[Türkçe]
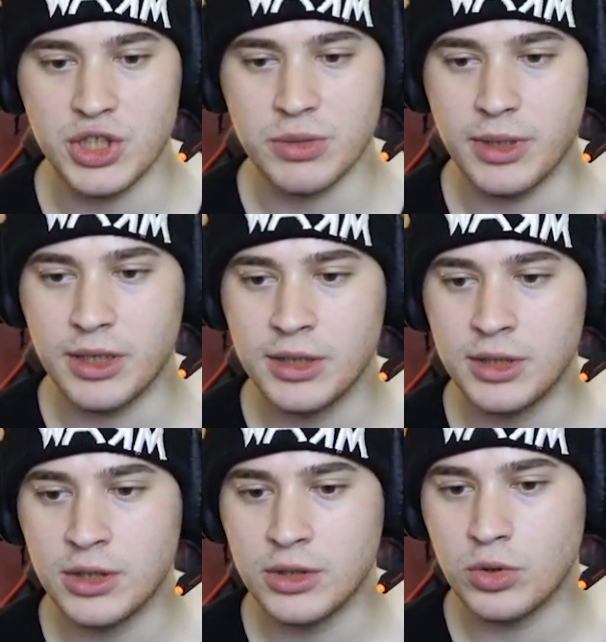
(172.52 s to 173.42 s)
acaba?
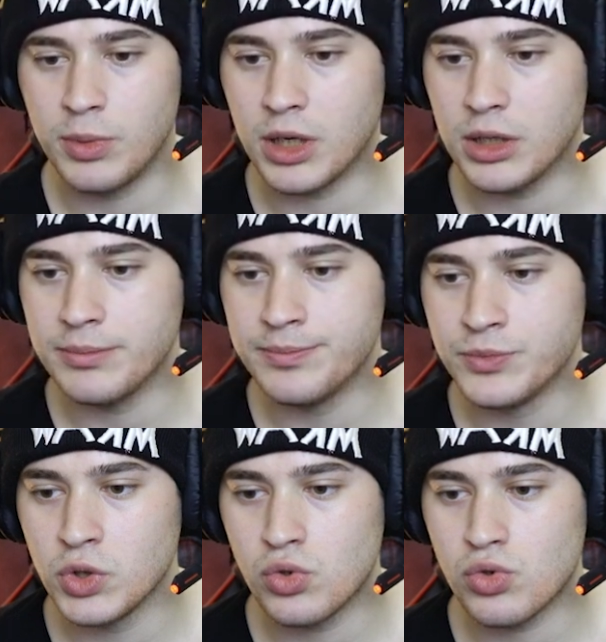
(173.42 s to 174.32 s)
Dur bakalım.
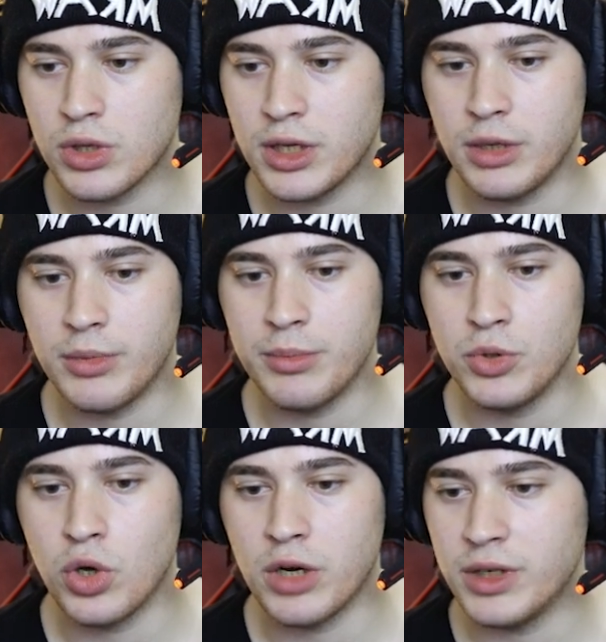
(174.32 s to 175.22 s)
Şuradan hemen
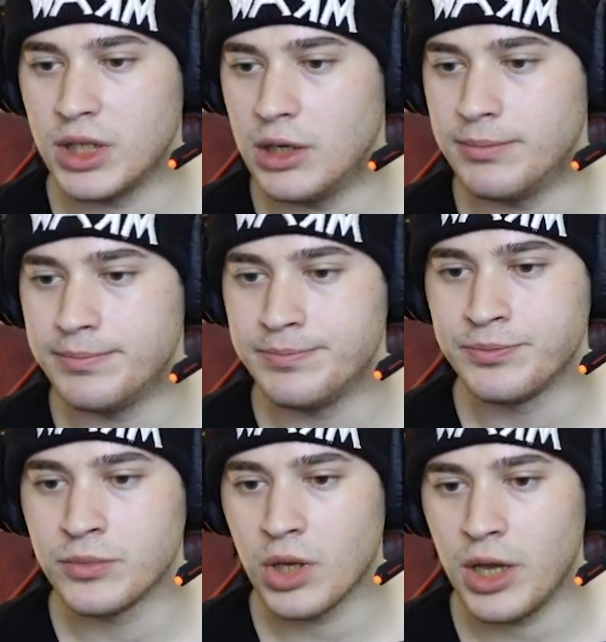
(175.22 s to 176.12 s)
bir göreve gidelim.
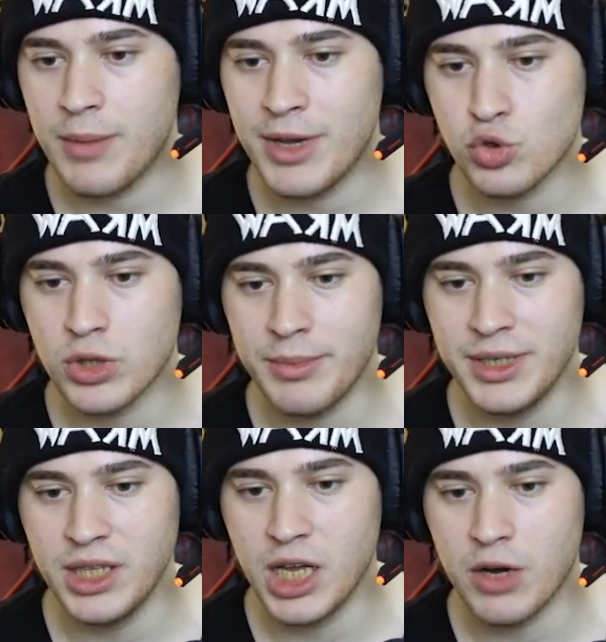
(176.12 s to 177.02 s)
Hemen şuradan bir
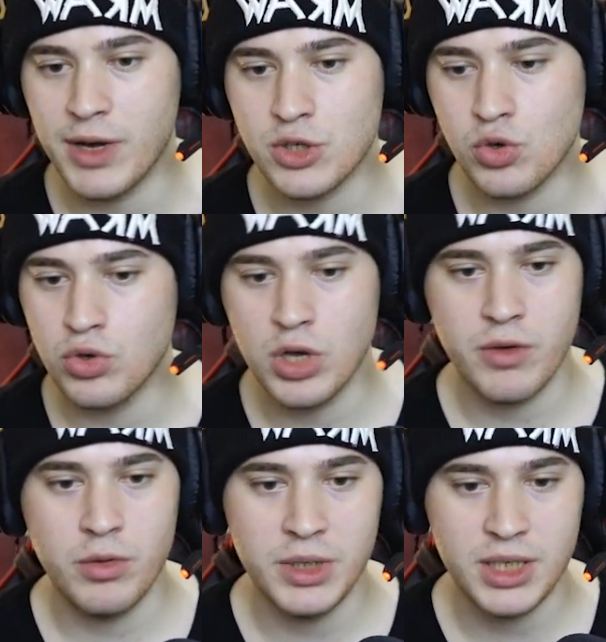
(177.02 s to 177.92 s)
navigasyon
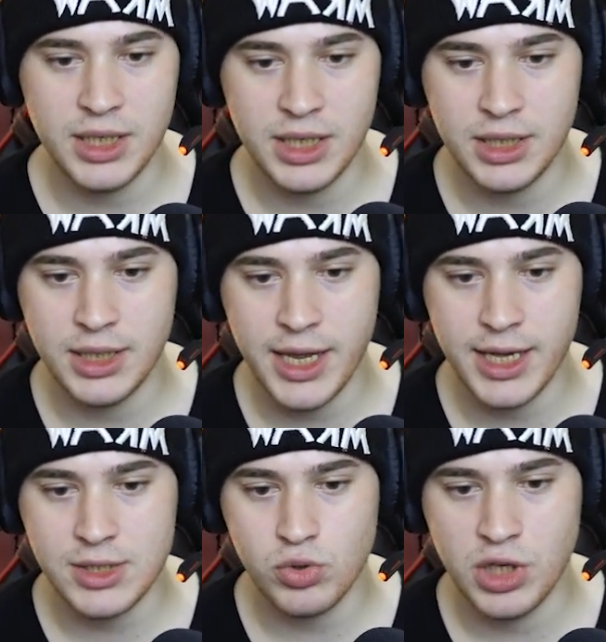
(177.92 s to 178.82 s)
görevi midir nedir ne
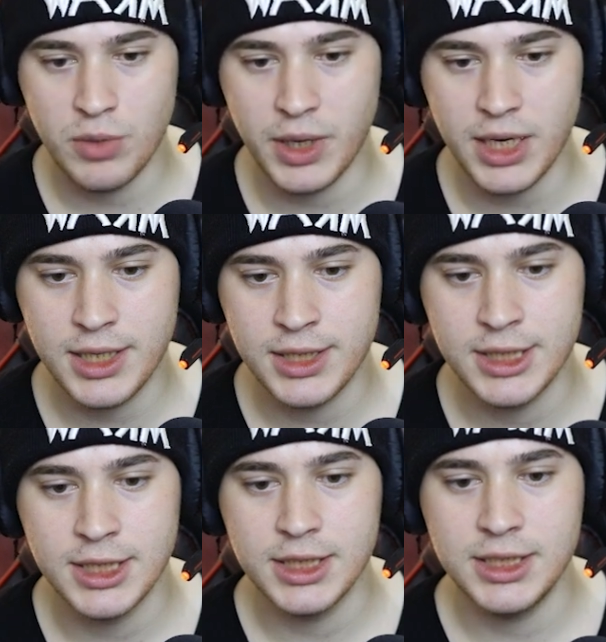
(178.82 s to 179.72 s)
ayaksa onu yapak.
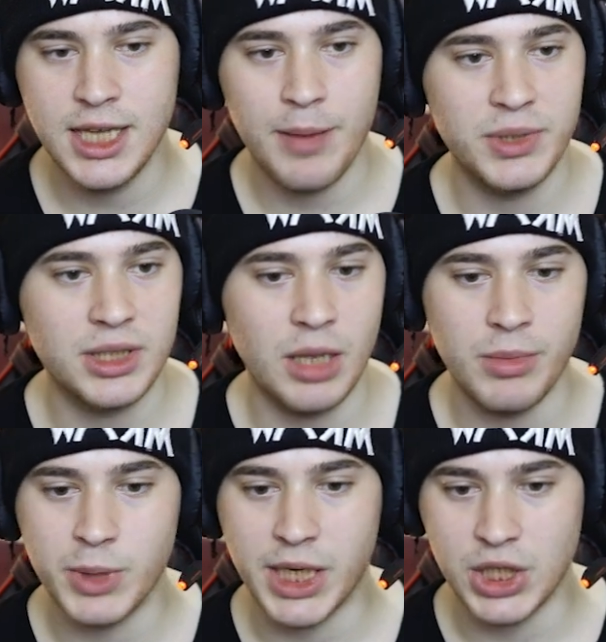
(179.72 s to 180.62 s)
Yaptık
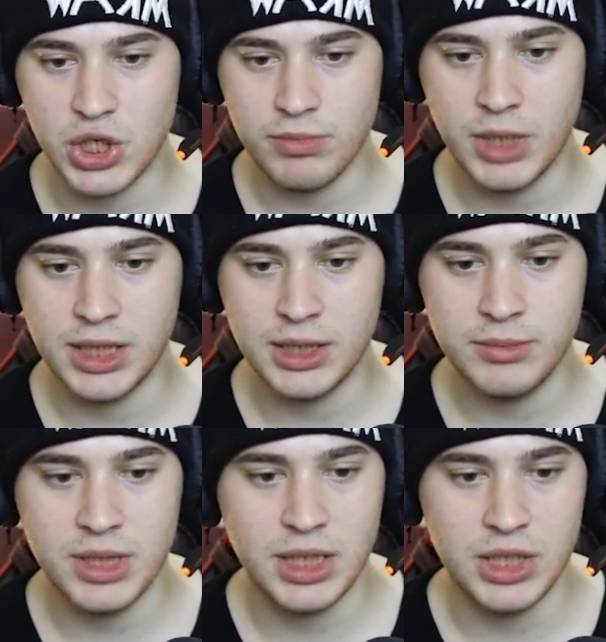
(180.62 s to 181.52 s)
tamam kardeşim hadi
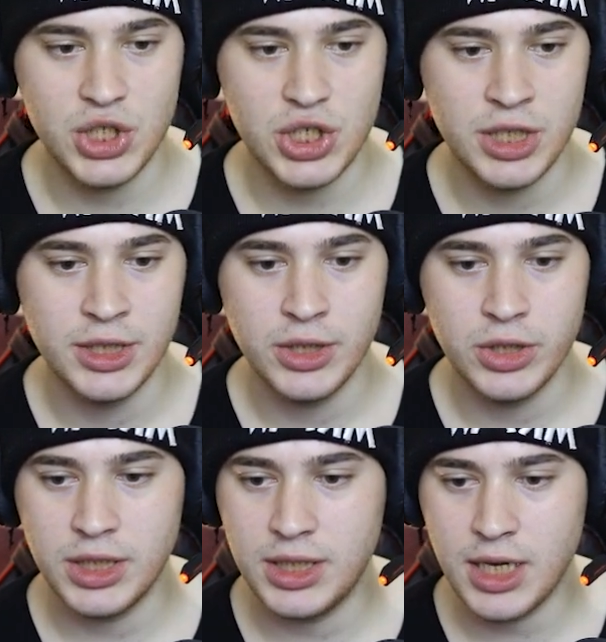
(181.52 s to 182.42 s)
bitti iş.
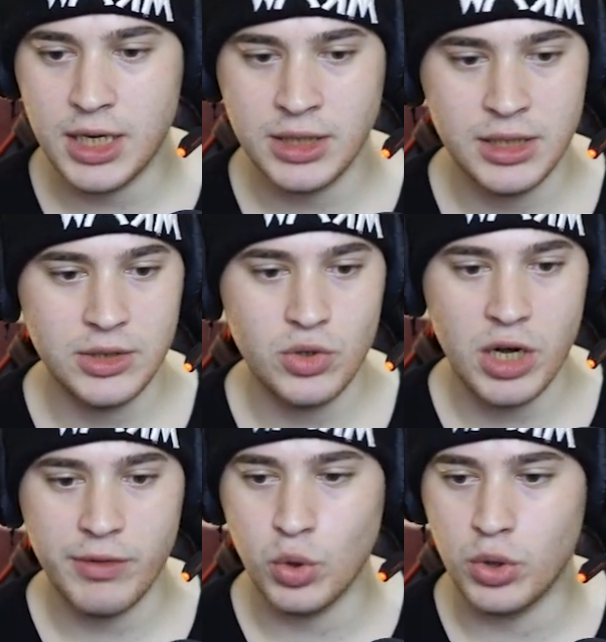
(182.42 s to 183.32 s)
Diğer
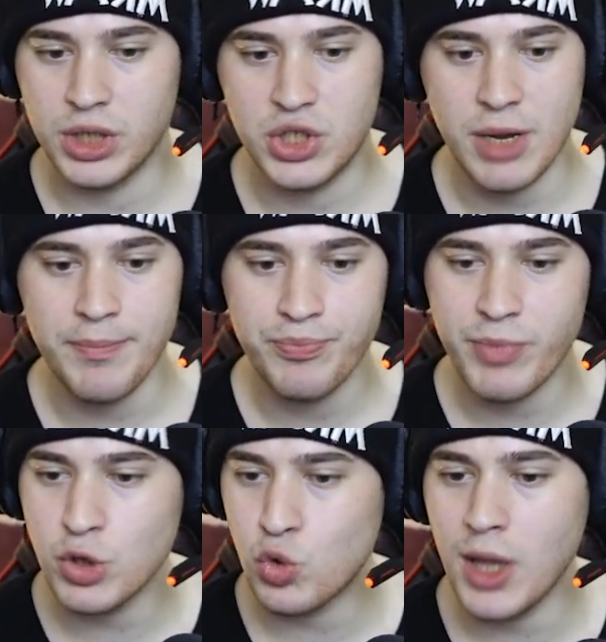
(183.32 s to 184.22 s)
göreve doğru gideceğim.
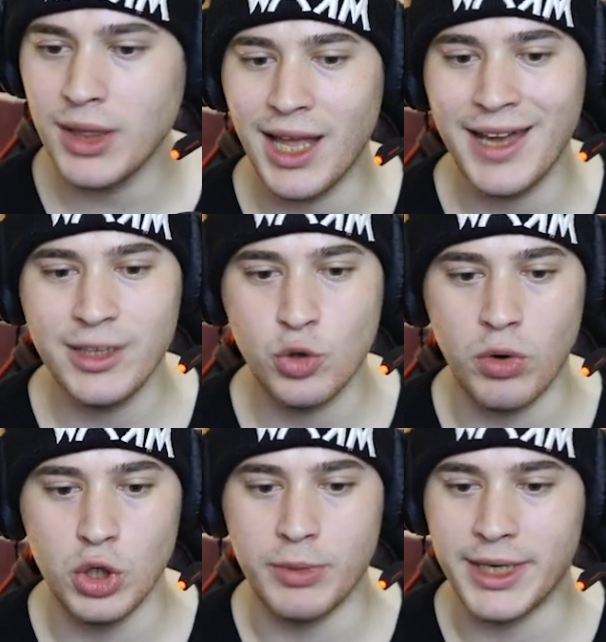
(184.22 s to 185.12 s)
Ben şu lanet
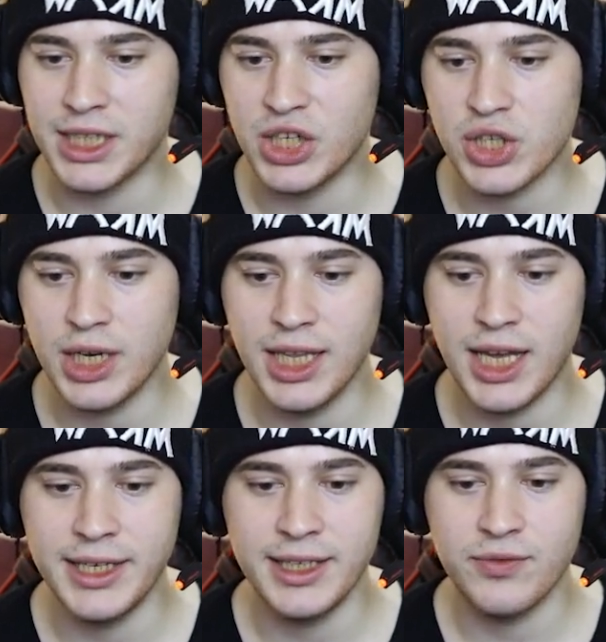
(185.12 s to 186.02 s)
kovalıyorum arkadaşlar.
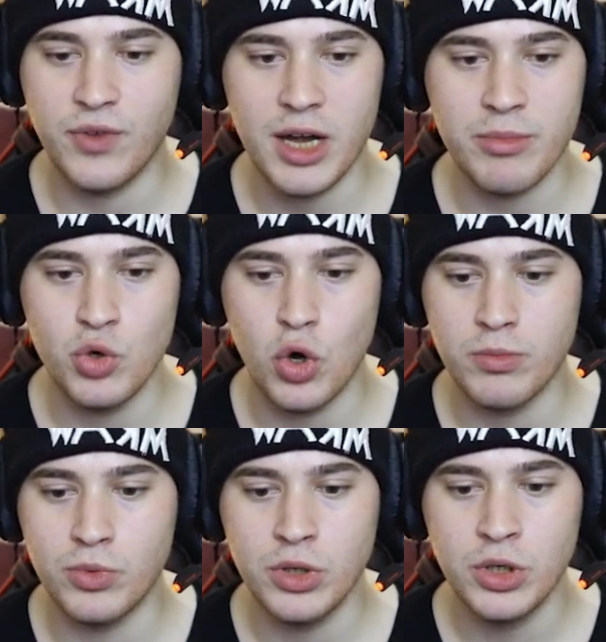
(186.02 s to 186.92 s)
Lanet var mı yok
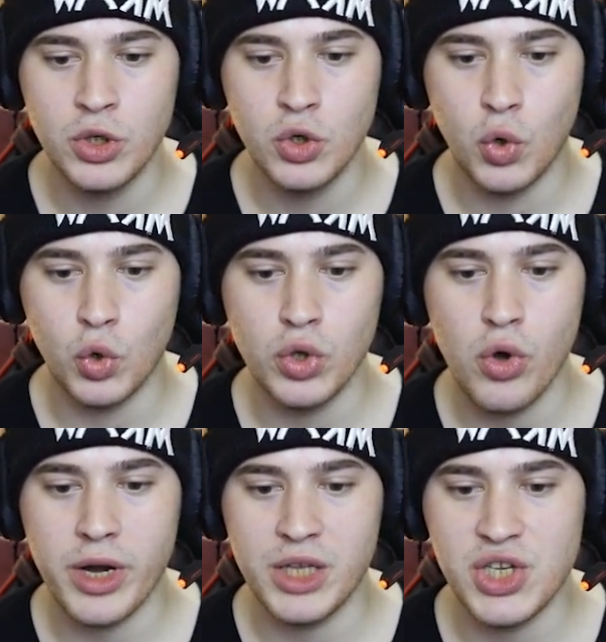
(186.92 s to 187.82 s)
mu onu
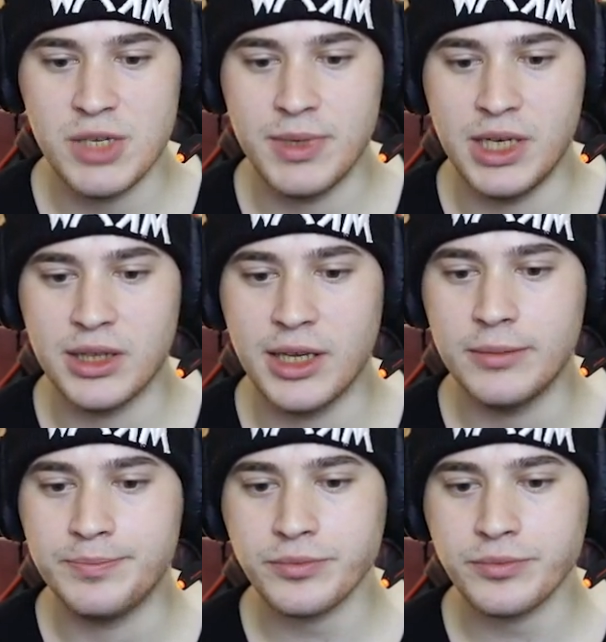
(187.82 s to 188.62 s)
öğreneceğiz birlikte.